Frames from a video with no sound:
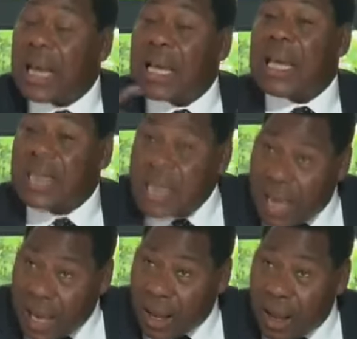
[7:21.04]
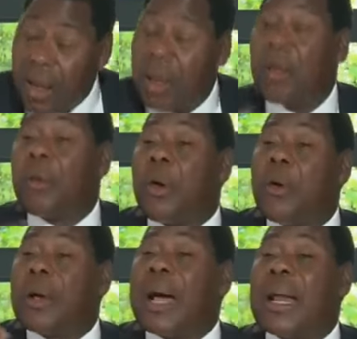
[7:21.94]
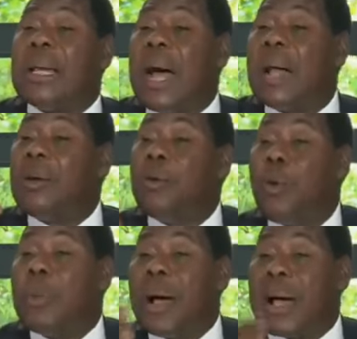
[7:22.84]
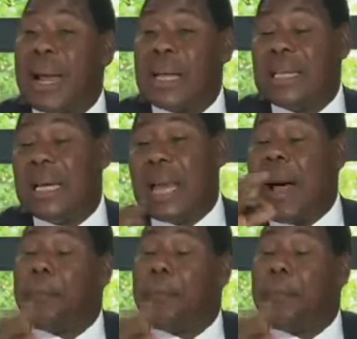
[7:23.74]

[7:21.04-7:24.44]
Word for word: qui dit que le Canada, le gouvernement canadien n'a